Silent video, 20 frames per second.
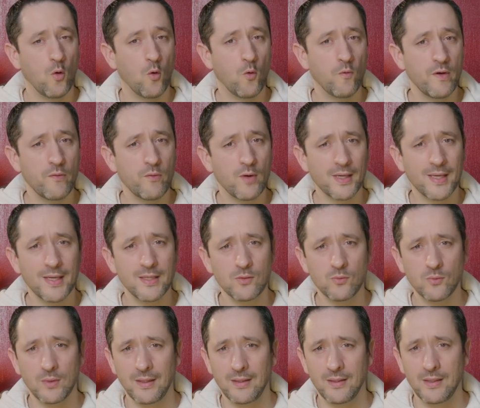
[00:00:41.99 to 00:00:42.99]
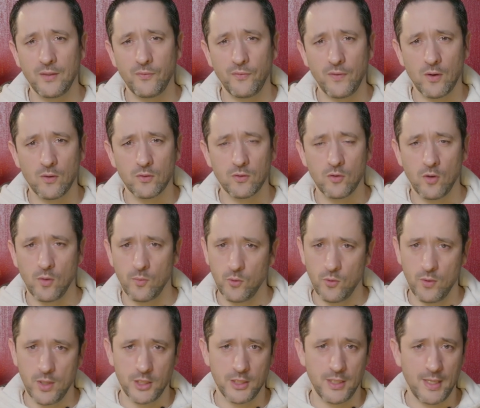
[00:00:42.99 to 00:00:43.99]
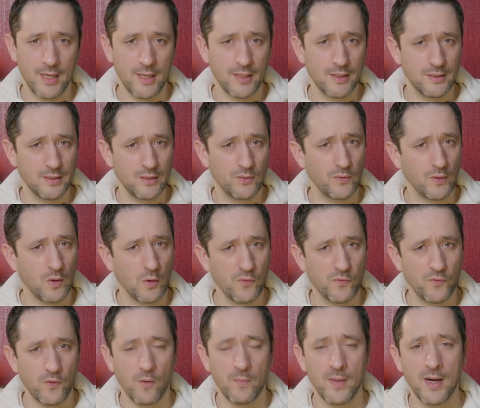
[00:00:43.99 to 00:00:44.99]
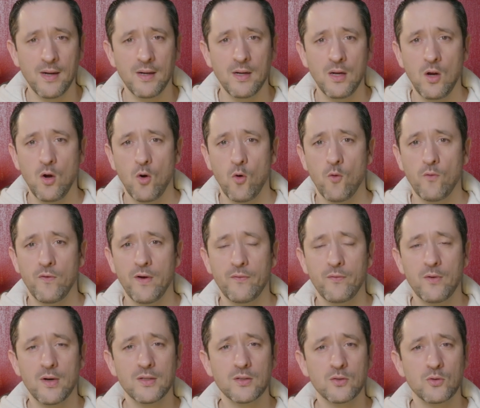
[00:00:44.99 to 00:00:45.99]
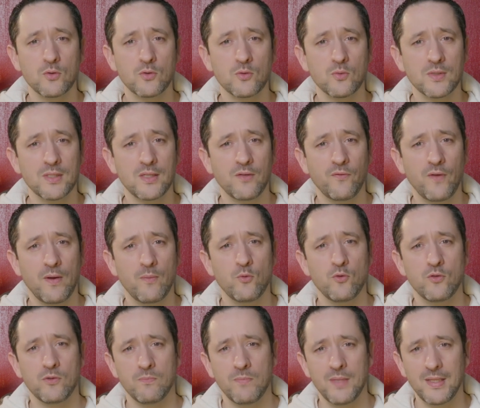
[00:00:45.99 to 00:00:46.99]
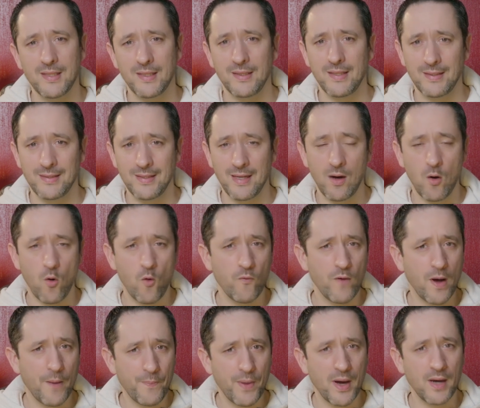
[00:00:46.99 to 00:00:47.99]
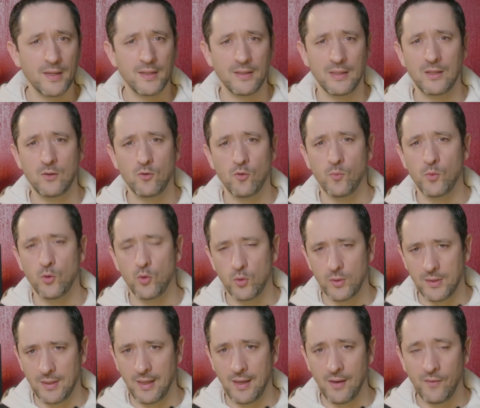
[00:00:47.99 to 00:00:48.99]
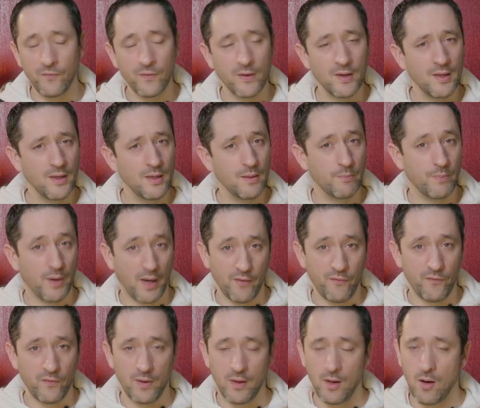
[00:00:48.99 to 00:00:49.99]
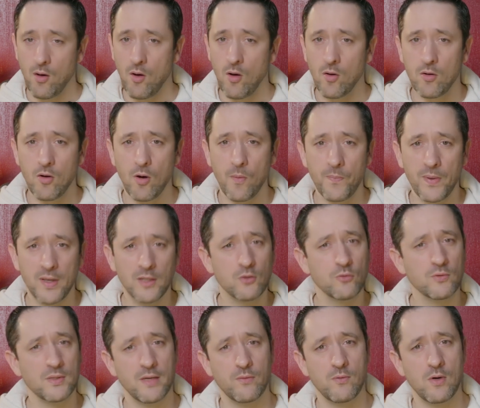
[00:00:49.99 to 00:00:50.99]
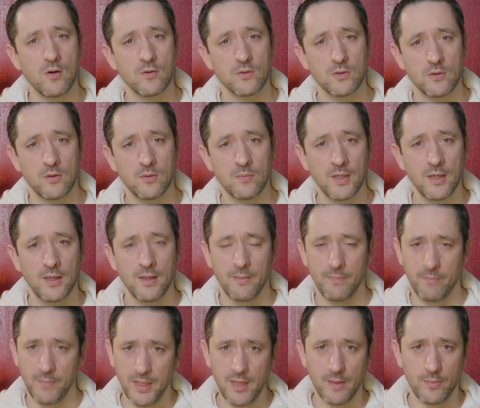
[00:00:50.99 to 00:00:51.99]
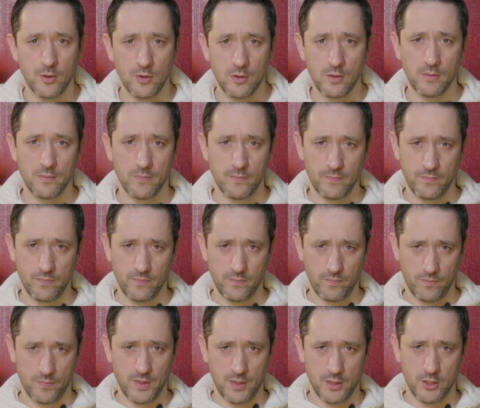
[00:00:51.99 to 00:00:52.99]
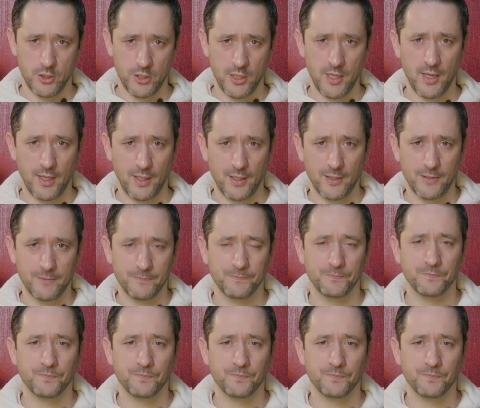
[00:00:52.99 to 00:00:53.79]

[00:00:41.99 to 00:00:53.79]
On va voir quelles sont les différentes normes de HDR, les différents formats, on va voir ce que sont ces fameuses métadatas, on va reparler des courbes OTF, bref, encore plein de choses à voir ensemble, mais d'abord, générique.